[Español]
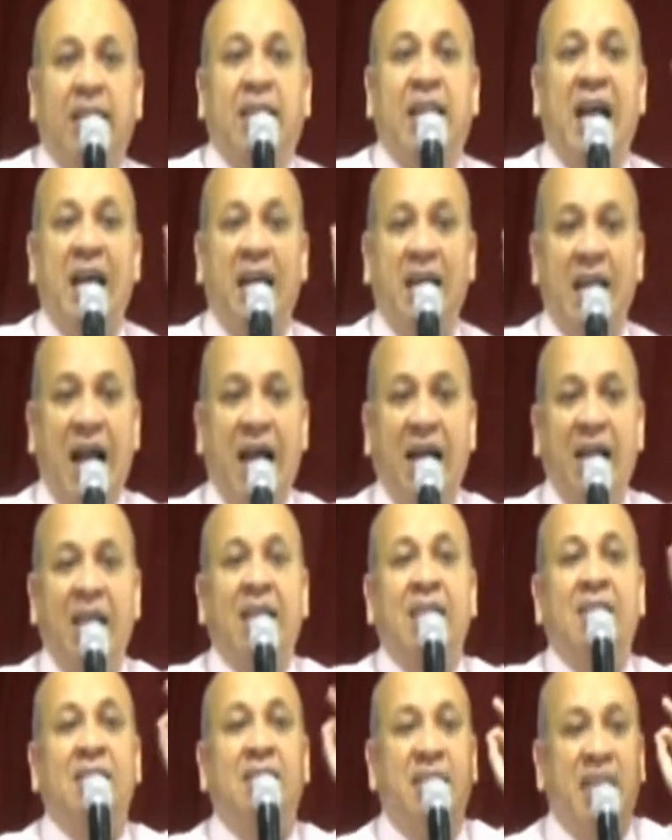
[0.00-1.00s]
traerá
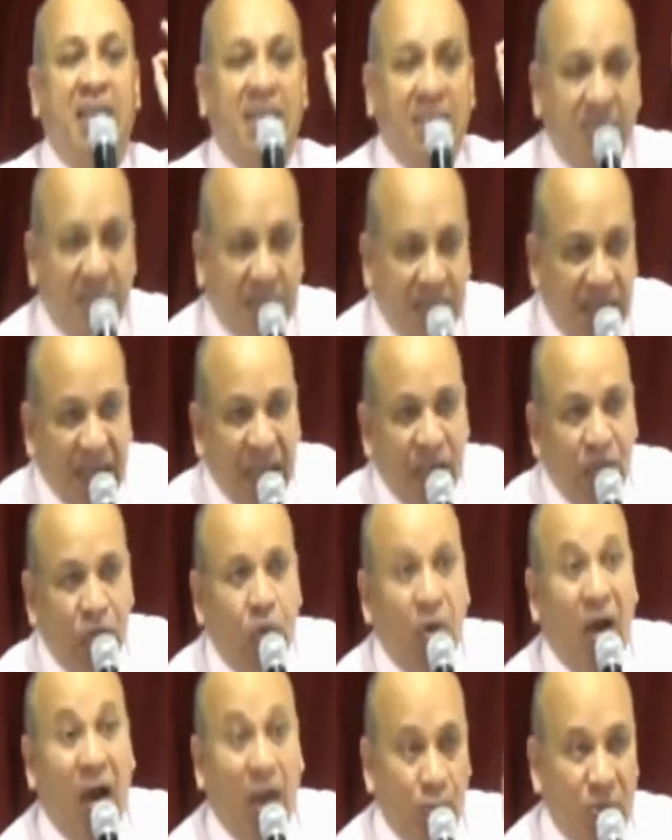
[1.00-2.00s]

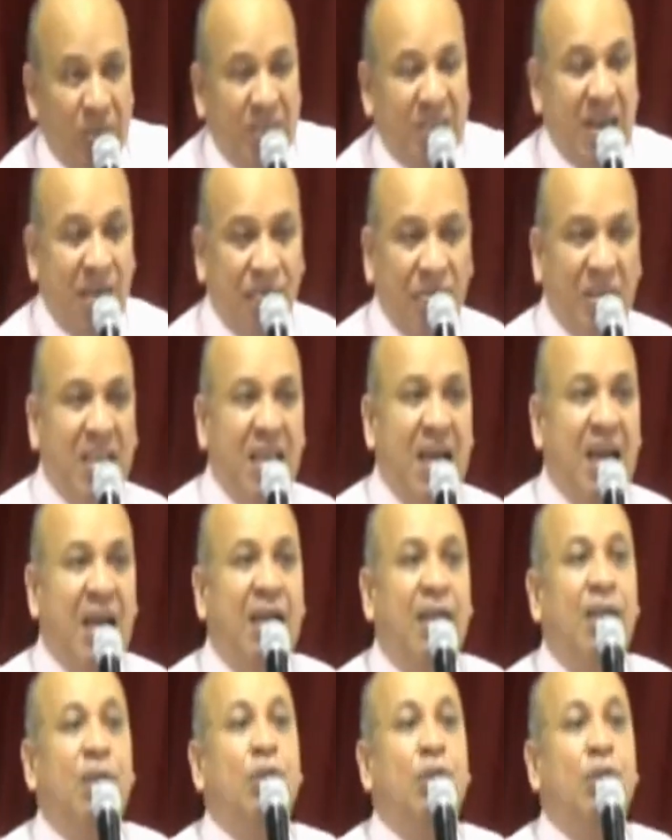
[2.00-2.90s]
sentido a nuestra vida